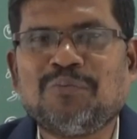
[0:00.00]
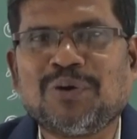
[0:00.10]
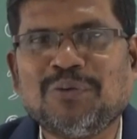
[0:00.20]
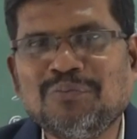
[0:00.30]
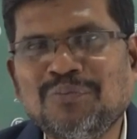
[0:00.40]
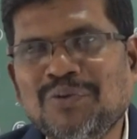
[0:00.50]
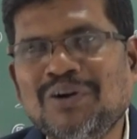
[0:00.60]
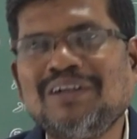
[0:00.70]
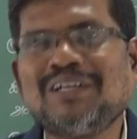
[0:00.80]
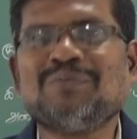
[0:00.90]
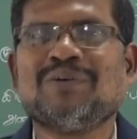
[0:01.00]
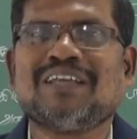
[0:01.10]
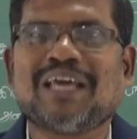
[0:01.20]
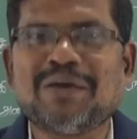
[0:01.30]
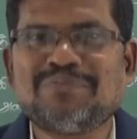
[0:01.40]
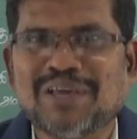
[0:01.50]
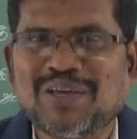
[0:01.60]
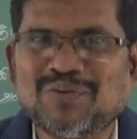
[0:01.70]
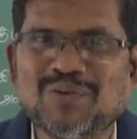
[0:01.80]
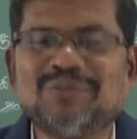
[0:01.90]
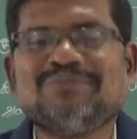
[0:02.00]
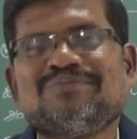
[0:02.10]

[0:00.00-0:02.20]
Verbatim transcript: பிரம்மாண்டமான ஹாப்பி ஆயிடுவோம்